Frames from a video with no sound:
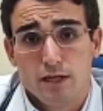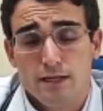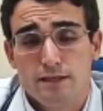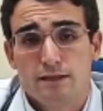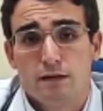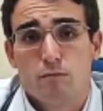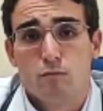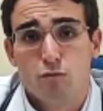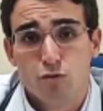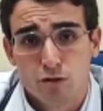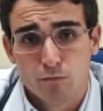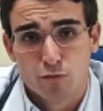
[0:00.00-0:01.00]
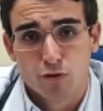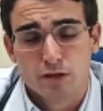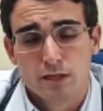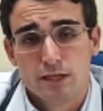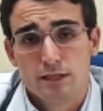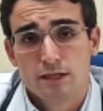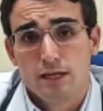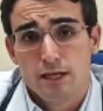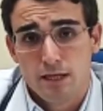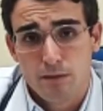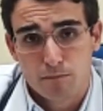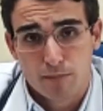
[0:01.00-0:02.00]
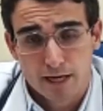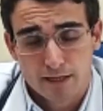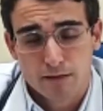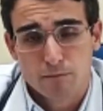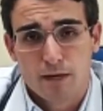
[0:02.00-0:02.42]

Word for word: isso é muito importante e impacta